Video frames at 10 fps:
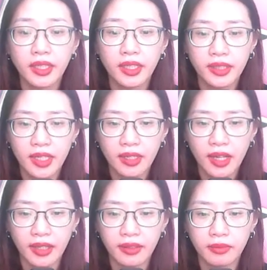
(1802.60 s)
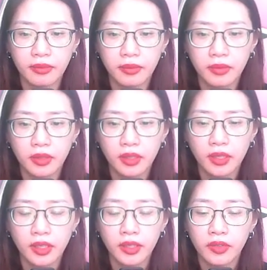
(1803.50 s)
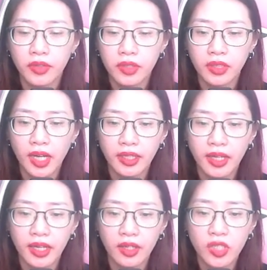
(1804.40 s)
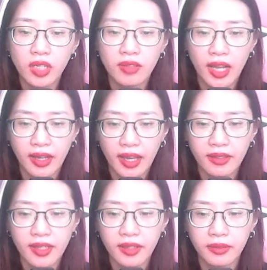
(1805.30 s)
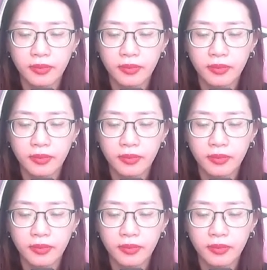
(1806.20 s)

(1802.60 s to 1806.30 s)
thiên chi cảnh. Dương Khai nghe rất là ngạc nhiên.